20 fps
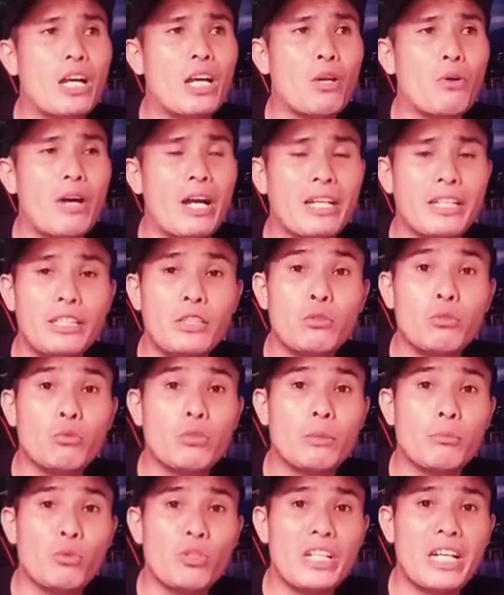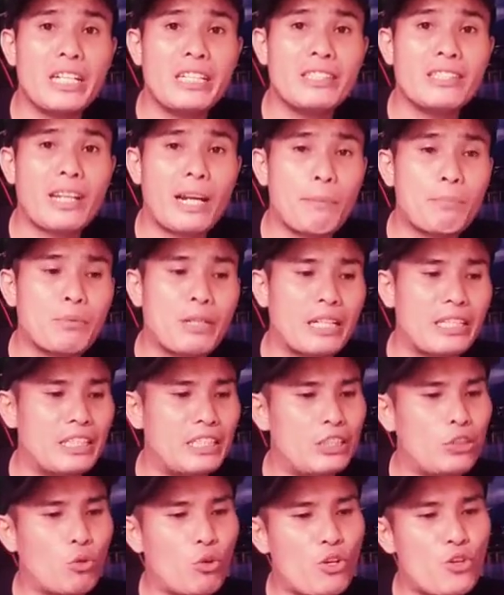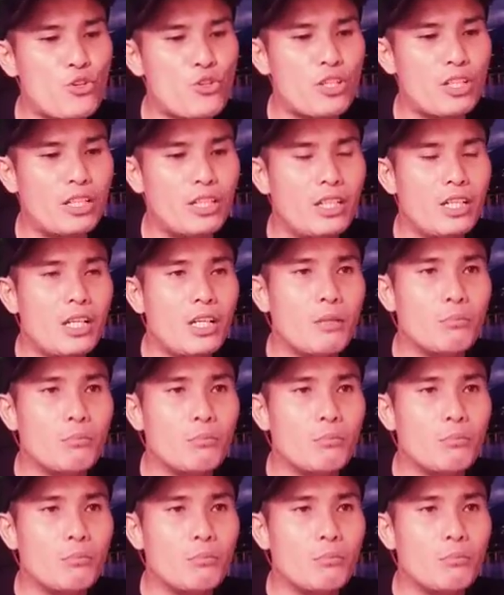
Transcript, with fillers: Kalau hal itu kemudian diterapkan di Indonesia,